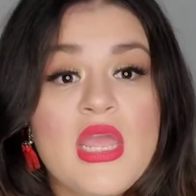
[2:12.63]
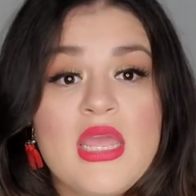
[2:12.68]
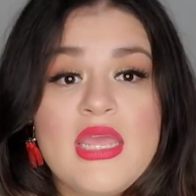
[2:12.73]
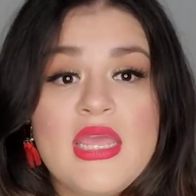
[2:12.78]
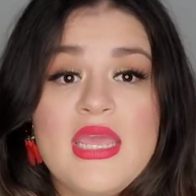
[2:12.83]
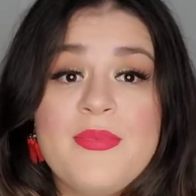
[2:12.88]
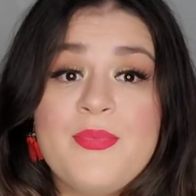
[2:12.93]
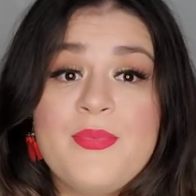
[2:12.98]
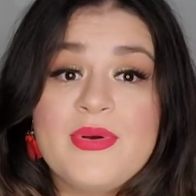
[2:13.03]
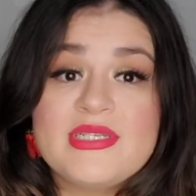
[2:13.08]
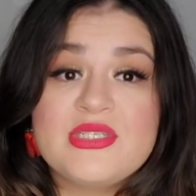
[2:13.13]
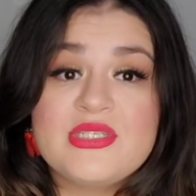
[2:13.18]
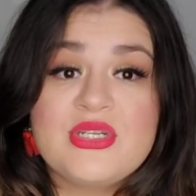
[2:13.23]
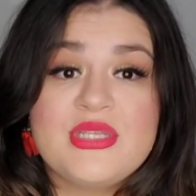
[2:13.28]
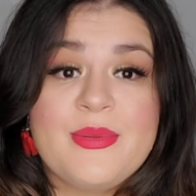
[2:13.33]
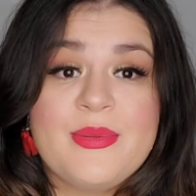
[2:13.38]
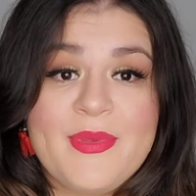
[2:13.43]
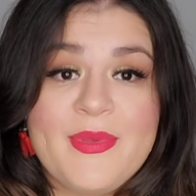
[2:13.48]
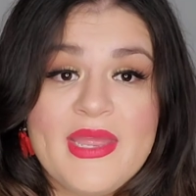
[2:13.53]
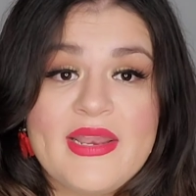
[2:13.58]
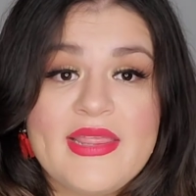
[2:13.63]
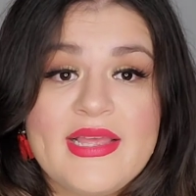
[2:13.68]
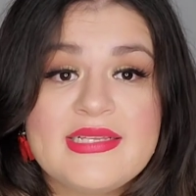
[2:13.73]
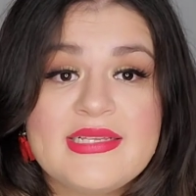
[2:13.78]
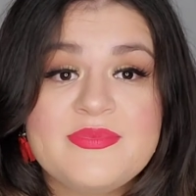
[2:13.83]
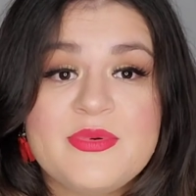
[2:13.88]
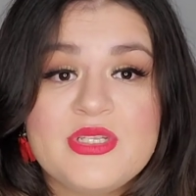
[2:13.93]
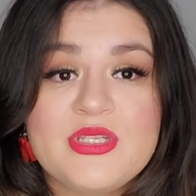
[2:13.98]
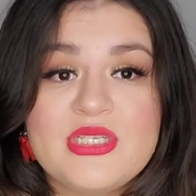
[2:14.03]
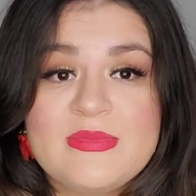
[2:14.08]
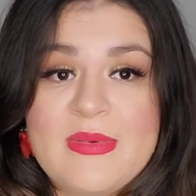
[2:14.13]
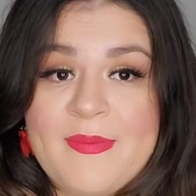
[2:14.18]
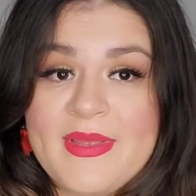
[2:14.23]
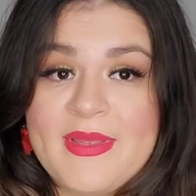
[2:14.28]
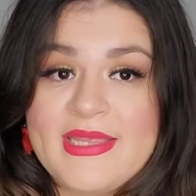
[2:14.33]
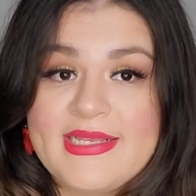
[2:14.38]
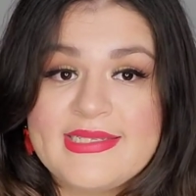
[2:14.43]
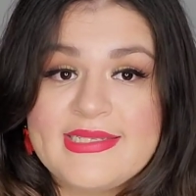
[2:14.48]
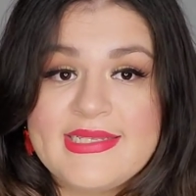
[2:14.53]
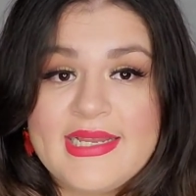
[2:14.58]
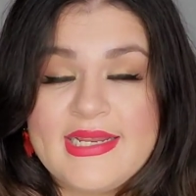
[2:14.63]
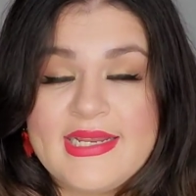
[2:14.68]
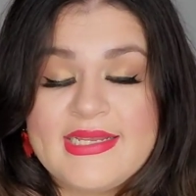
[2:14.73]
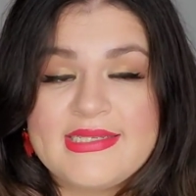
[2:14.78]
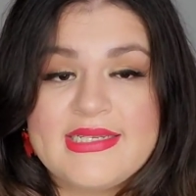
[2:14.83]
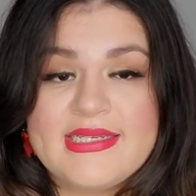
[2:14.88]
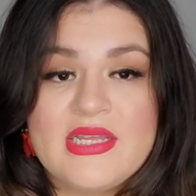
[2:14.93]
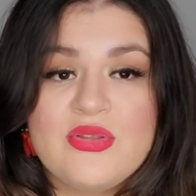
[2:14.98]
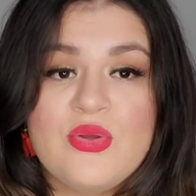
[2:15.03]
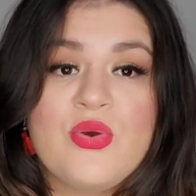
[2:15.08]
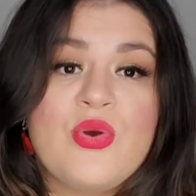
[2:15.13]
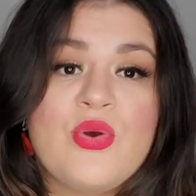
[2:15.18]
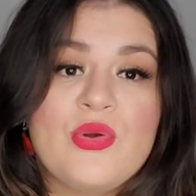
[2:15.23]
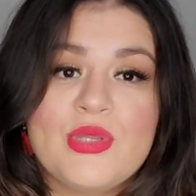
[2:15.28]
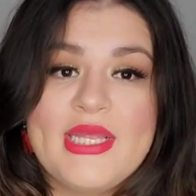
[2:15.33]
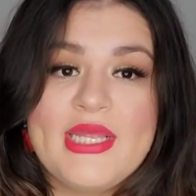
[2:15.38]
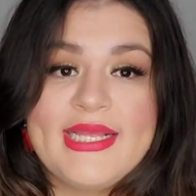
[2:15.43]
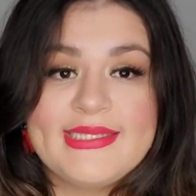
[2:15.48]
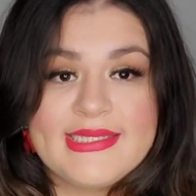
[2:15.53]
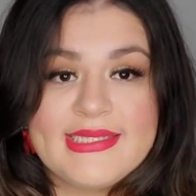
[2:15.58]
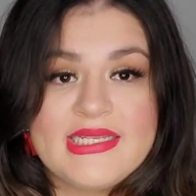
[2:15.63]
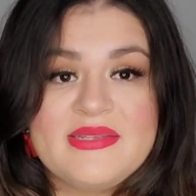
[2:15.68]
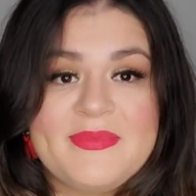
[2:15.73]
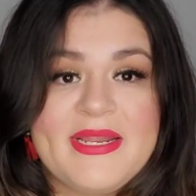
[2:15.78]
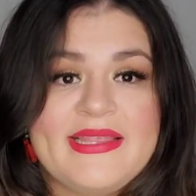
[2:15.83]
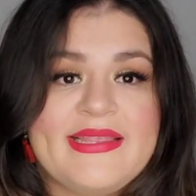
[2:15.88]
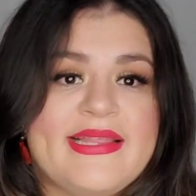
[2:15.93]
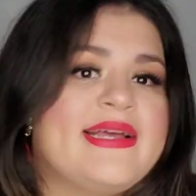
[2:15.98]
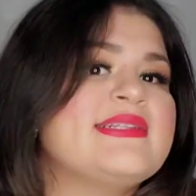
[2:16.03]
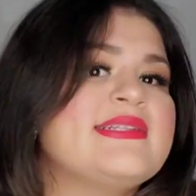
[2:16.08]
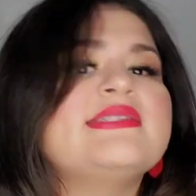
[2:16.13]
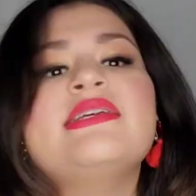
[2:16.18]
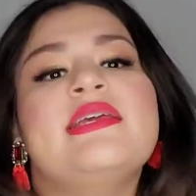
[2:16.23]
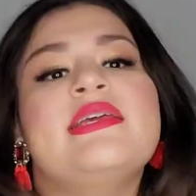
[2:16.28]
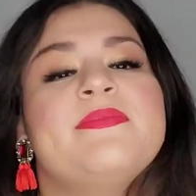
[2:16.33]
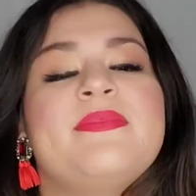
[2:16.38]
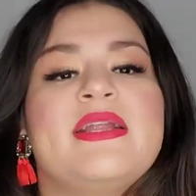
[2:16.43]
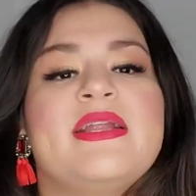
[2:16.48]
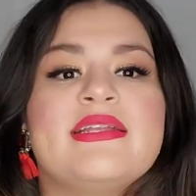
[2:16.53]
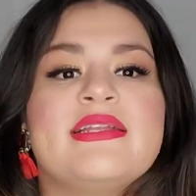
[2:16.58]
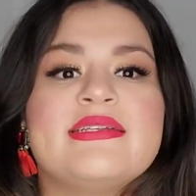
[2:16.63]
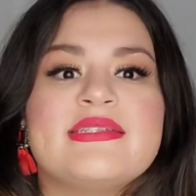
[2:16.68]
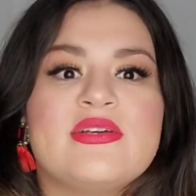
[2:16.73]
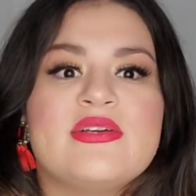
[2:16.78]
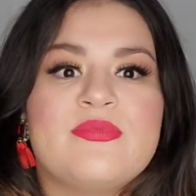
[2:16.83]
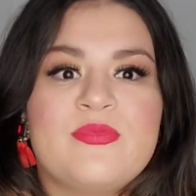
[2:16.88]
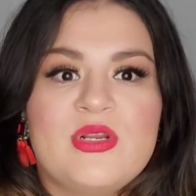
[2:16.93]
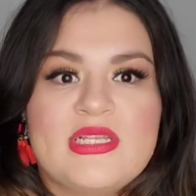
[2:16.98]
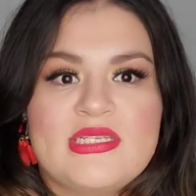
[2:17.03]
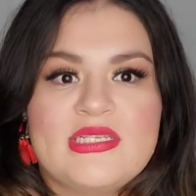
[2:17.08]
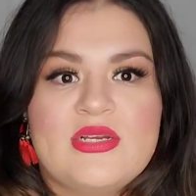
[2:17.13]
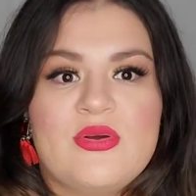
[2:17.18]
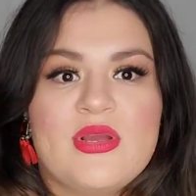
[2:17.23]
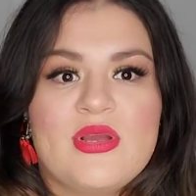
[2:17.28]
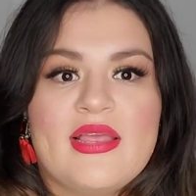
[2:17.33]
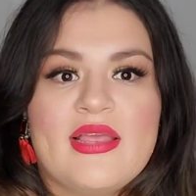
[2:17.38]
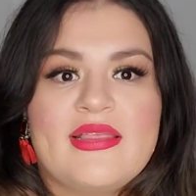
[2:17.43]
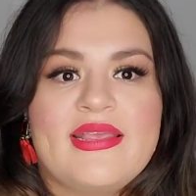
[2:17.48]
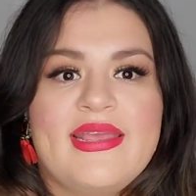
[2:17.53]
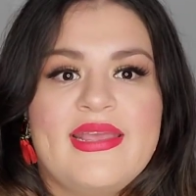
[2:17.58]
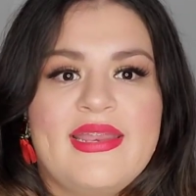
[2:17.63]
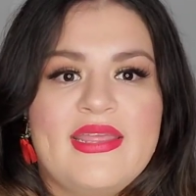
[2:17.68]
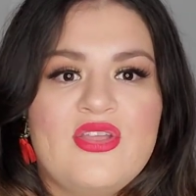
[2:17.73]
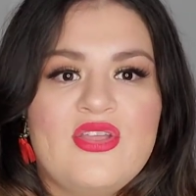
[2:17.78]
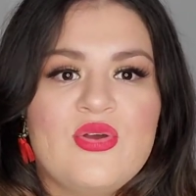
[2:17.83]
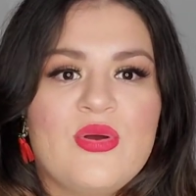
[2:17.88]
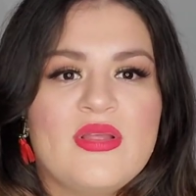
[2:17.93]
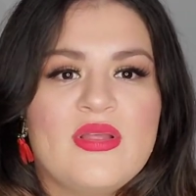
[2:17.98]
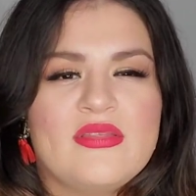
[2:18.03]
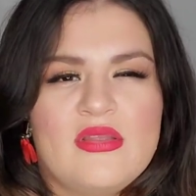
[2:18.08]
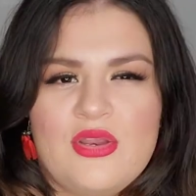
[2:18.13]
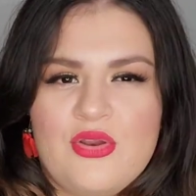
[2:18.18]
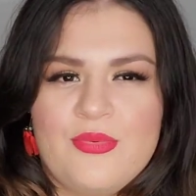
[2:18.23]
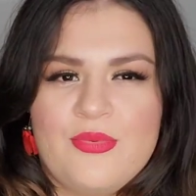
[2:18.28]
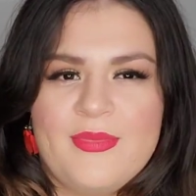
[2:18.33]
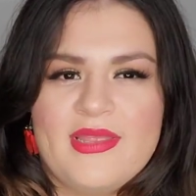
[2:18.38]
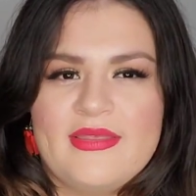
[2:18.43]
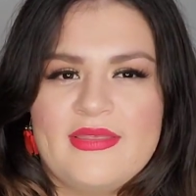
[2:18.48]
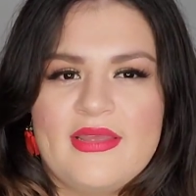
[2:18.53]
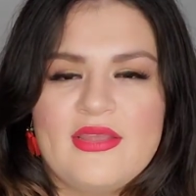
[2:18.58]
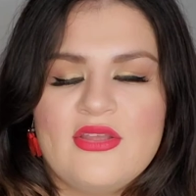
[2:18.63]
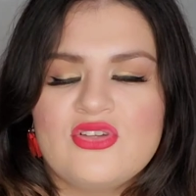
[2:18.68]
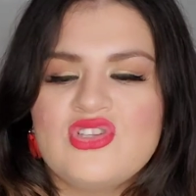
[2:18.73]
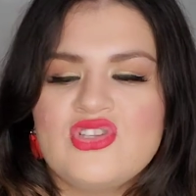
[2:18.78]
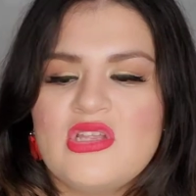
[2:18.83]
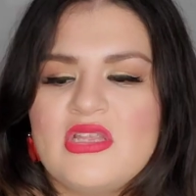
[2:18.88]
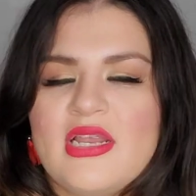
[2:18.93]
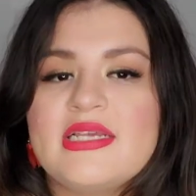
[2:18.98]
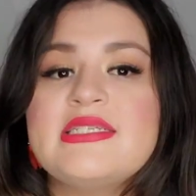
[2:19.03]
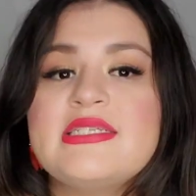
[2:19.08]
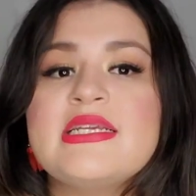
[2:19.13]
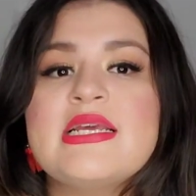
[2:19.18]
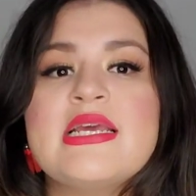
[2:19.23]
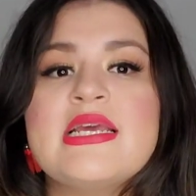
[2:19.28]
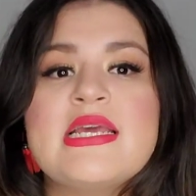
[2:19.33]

Y pues no te pierdas, próximamente estaré haciendo con estas prendas y prendas, como les digo, que adquirí yo anteriormente años atrás.